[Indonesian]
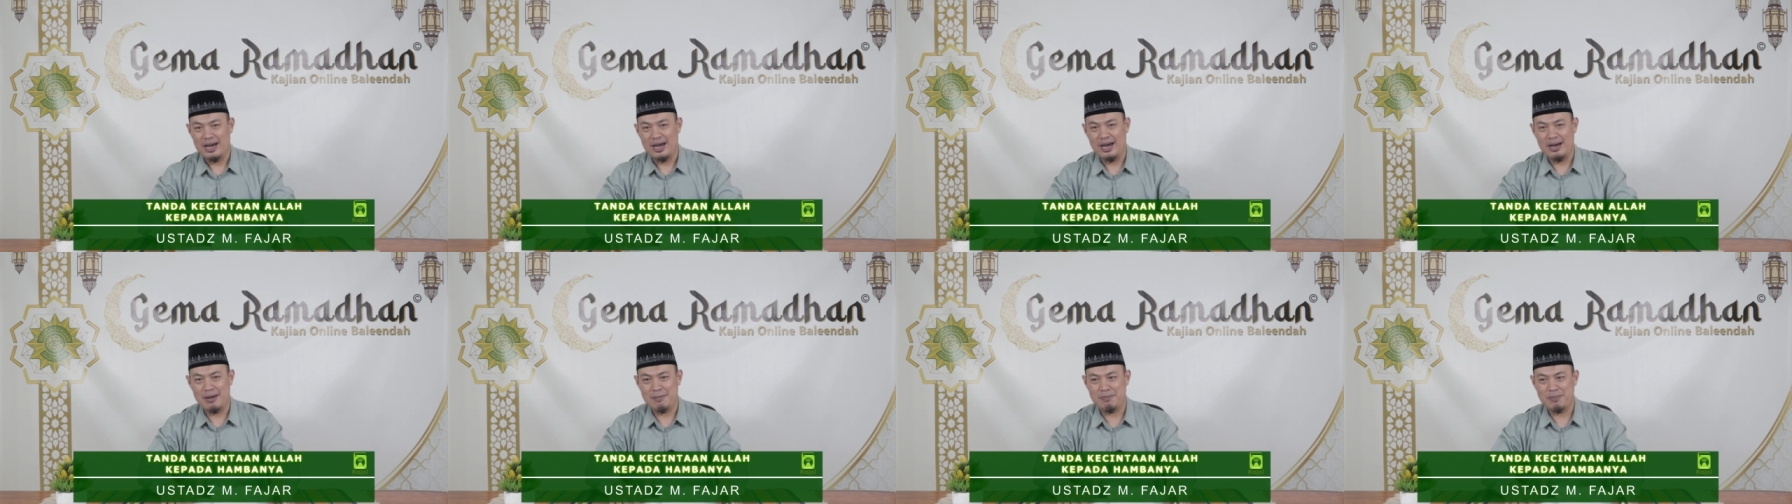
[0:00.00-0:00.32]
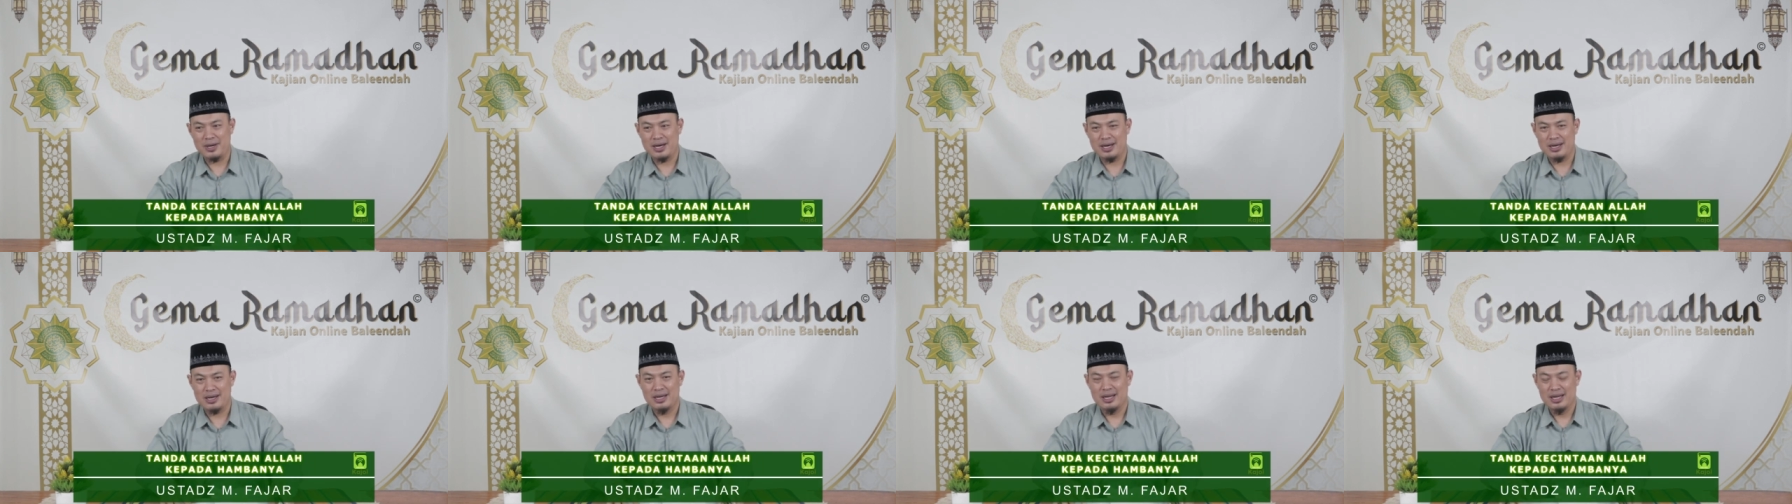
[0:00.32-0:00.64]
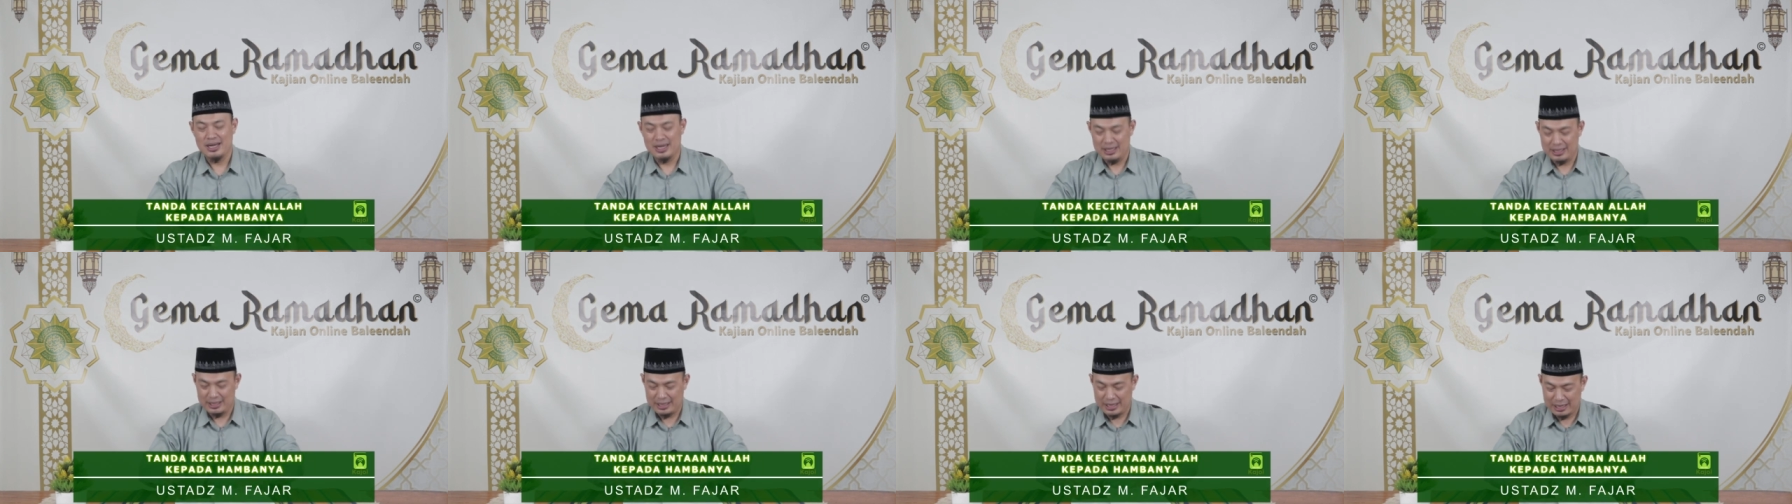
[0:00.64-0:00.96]

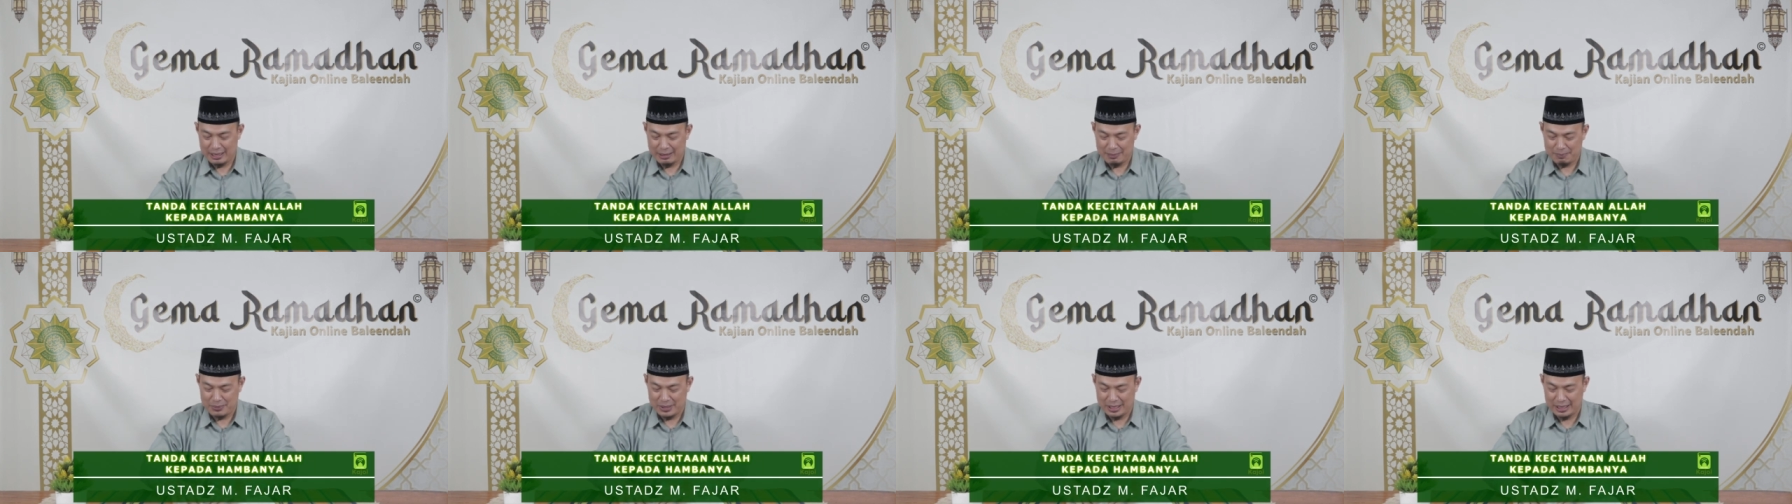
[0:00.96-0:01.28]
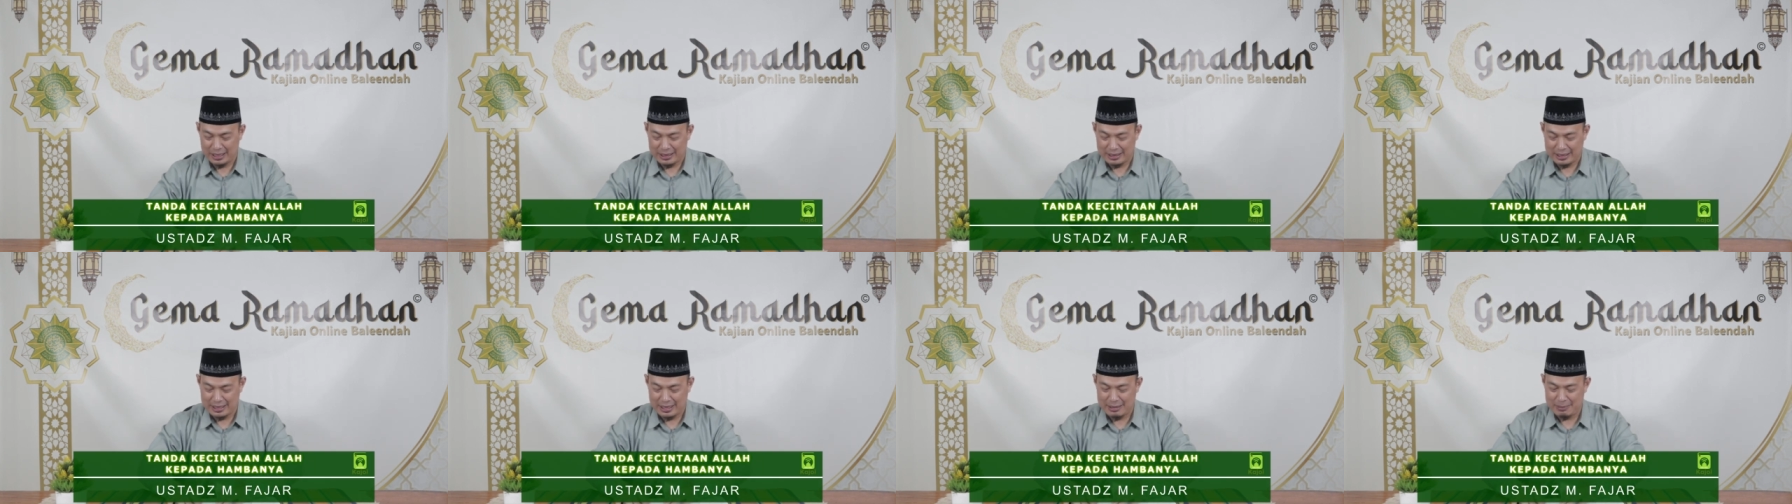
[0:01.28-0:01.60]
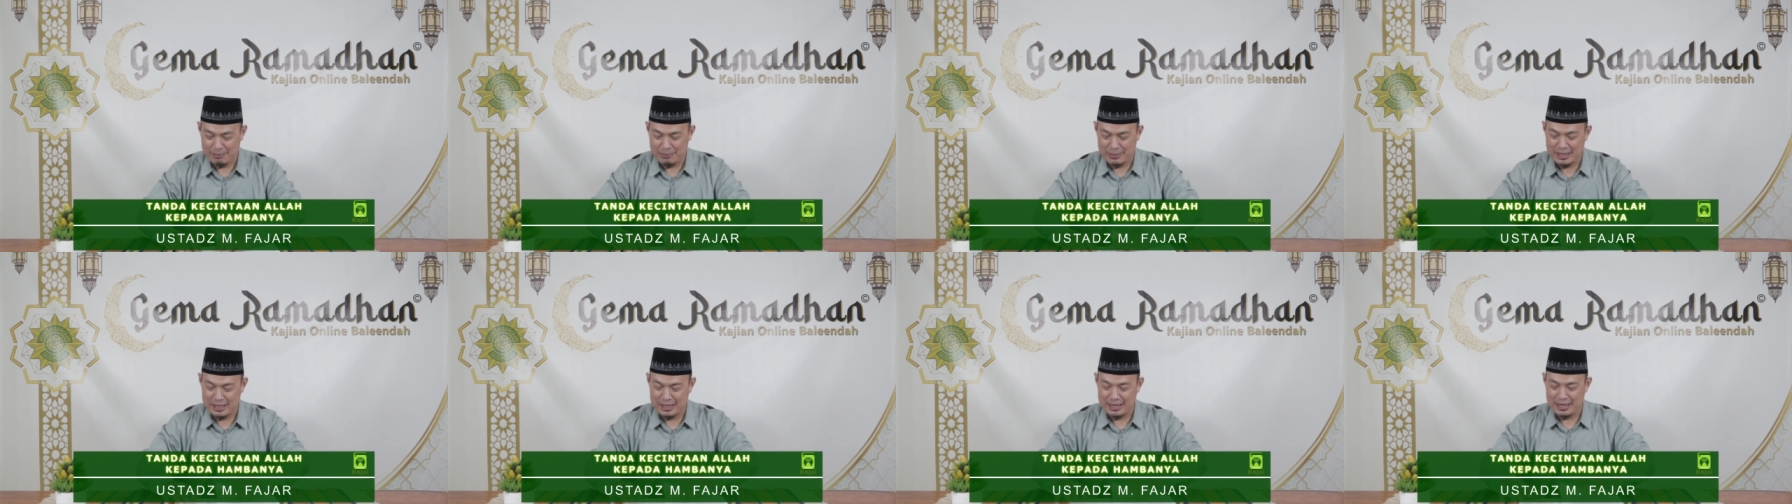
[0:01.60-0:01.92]
Apa? Yang
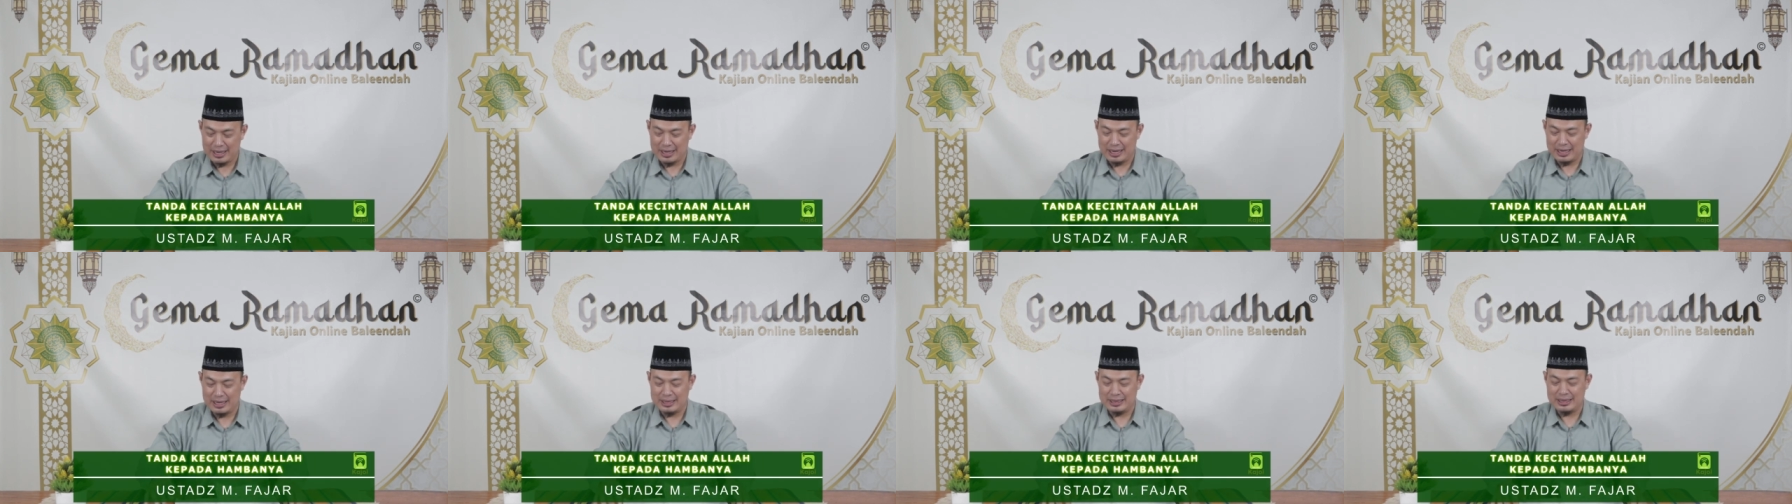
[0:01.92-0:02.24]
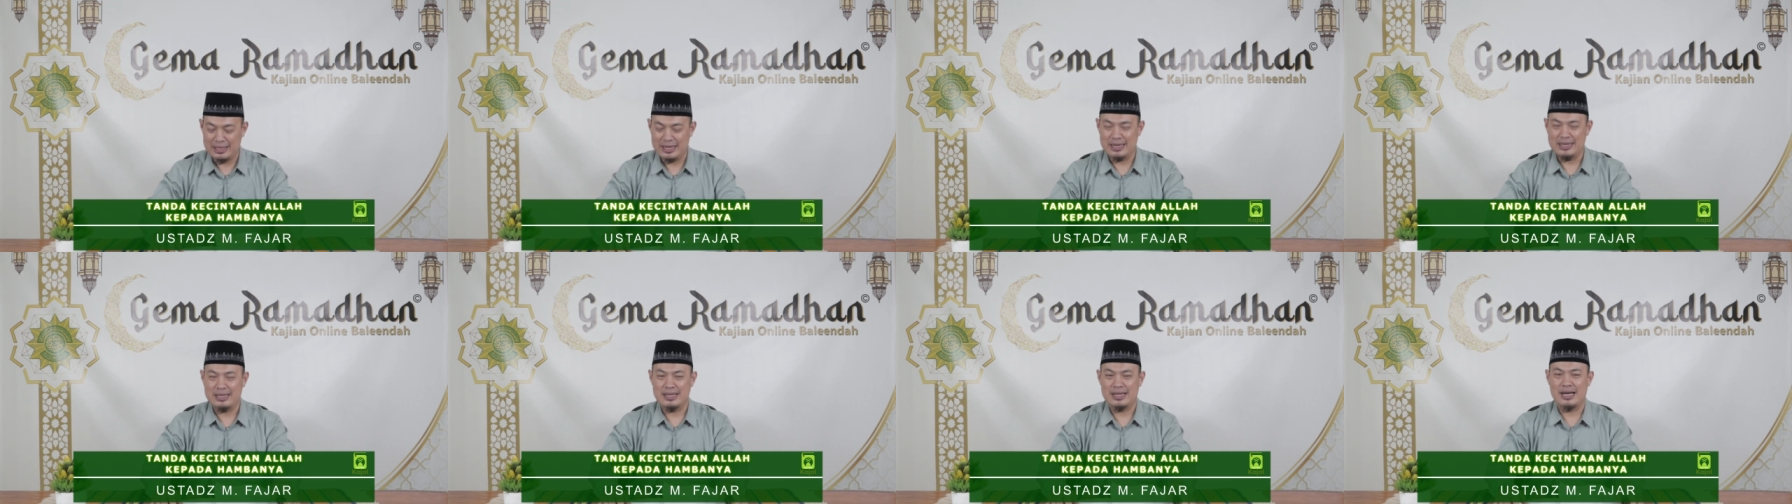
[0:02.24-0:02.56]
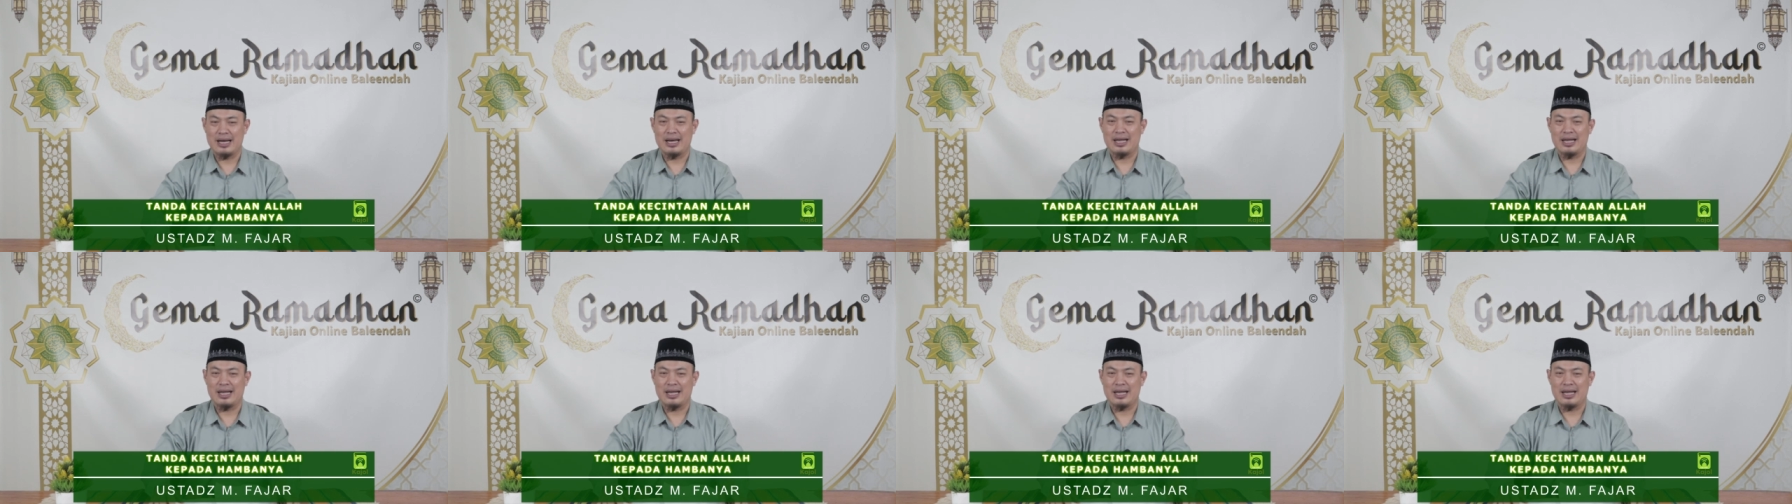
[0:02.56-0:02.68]
pertama ada,